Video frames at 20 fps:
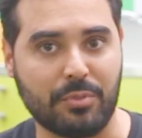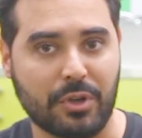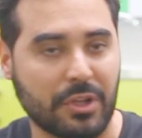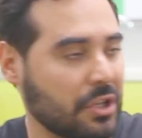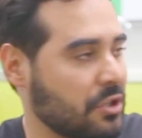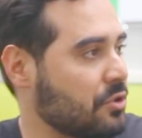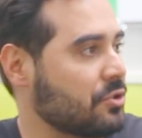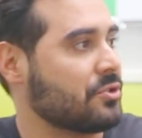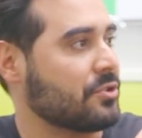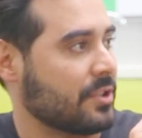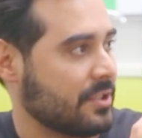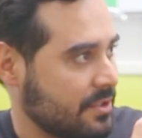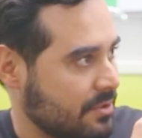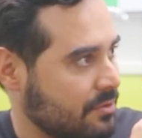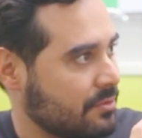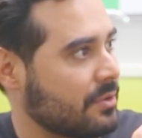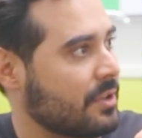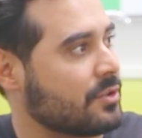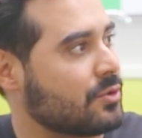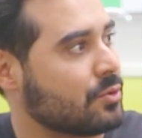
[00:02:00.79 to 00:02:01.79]
Porque yo estoy
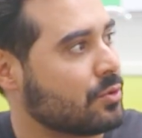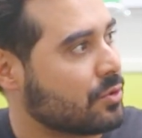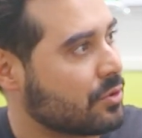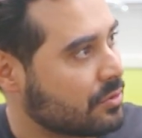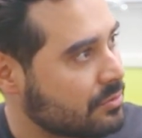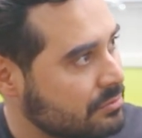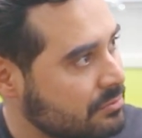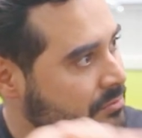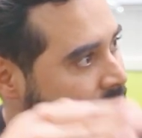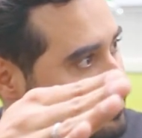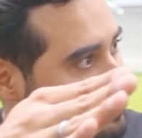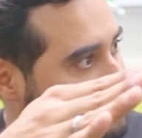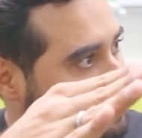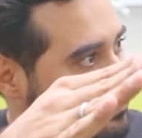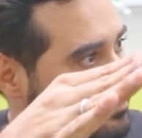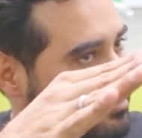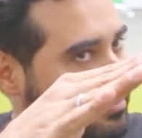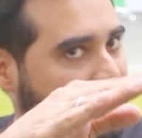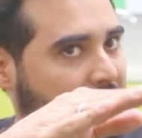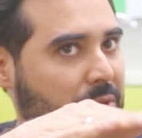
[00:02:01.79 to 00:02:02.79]
haciendo un ayuno,
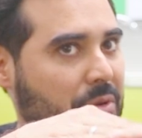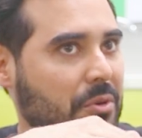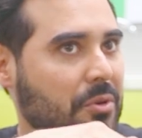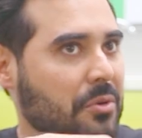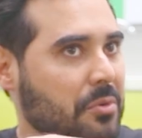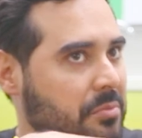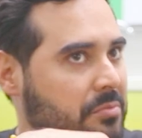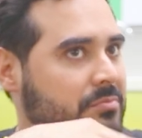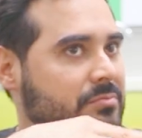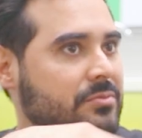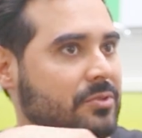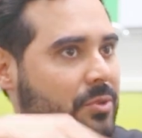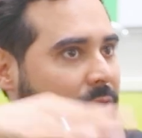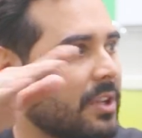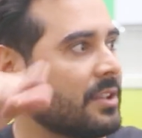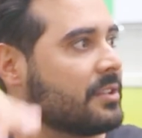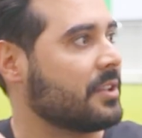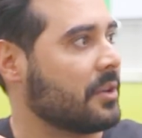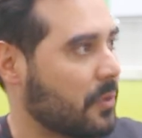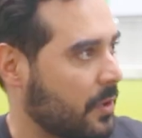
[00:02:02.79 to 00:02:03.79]
pero
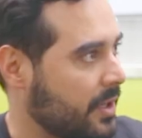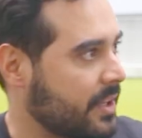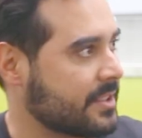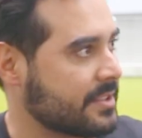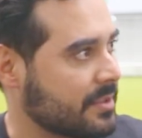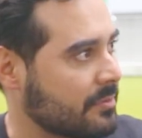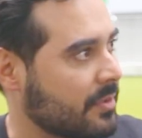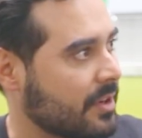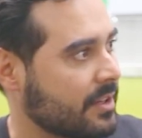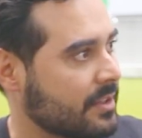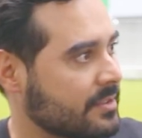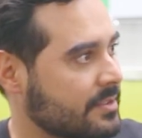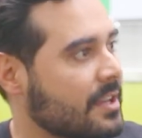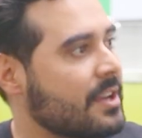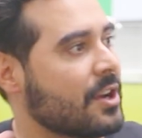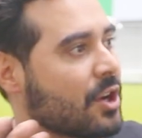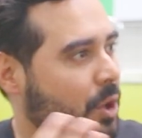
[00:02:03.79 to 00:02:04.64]
durante varias semanas.